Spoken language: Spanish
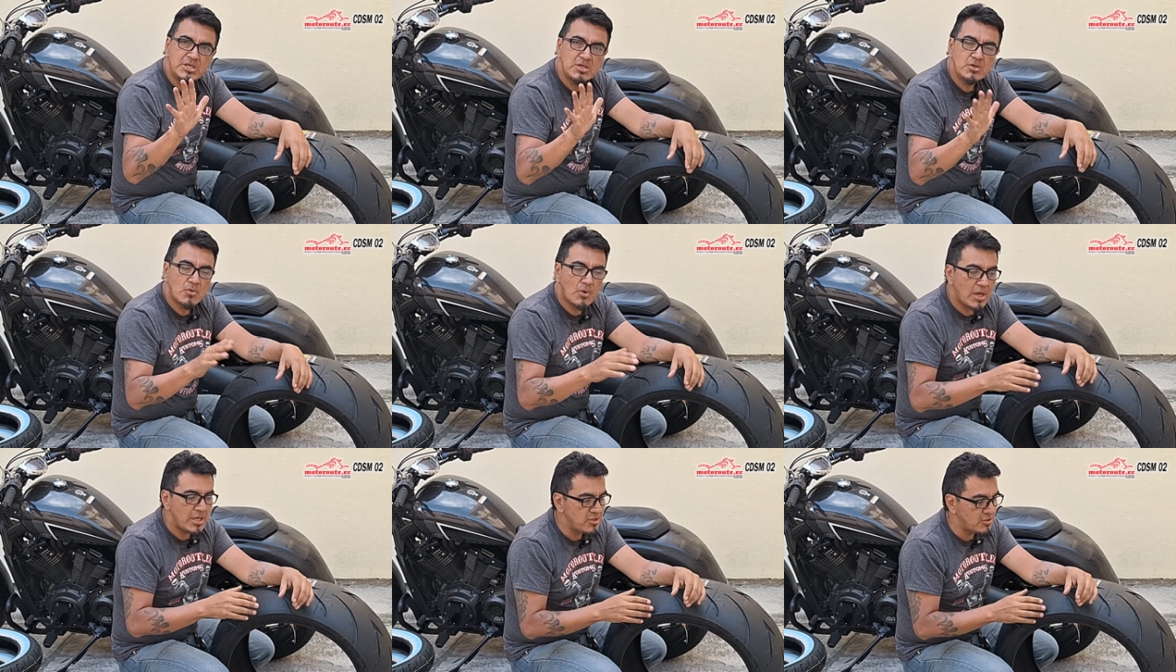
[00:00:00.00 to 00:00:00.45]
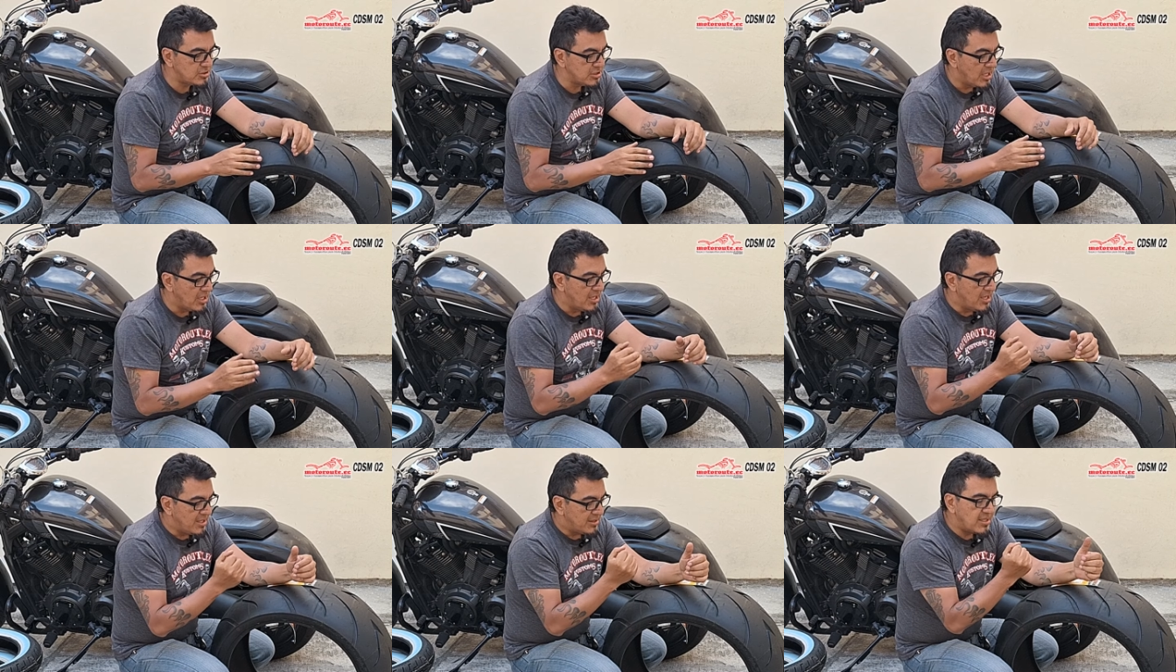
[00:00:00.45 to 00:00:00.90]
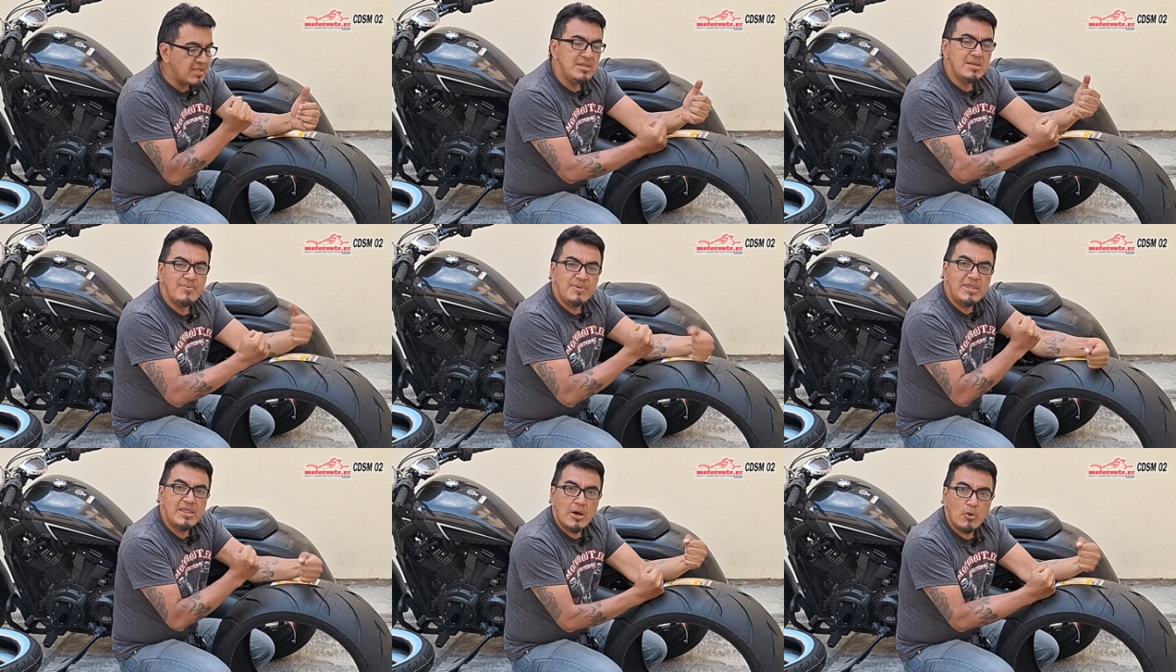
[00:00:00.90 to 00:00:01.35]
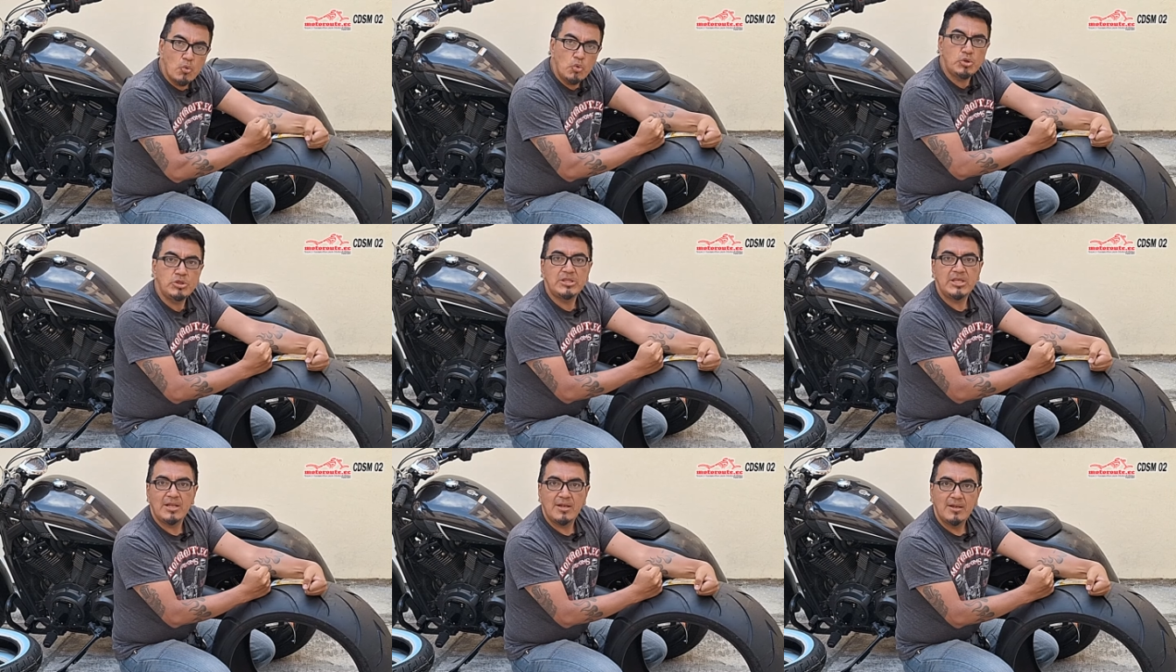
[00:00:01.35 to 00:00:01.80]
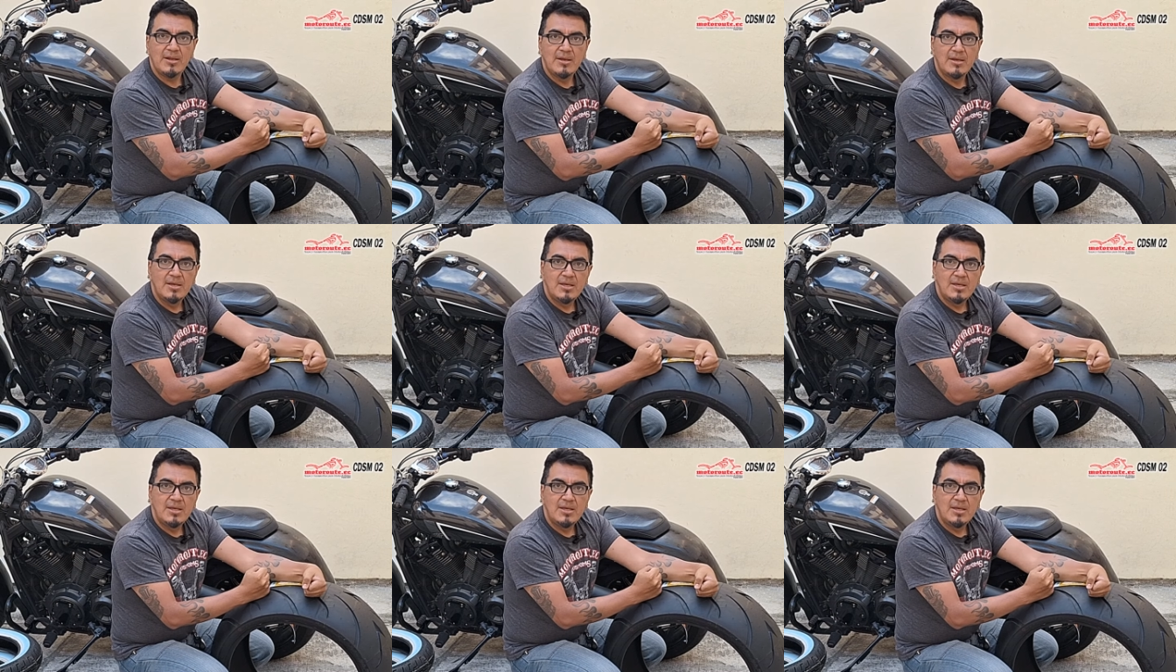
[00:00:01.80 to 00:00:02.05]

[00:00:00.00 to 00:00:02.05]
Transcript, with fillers: cinco años, tiene vida útil.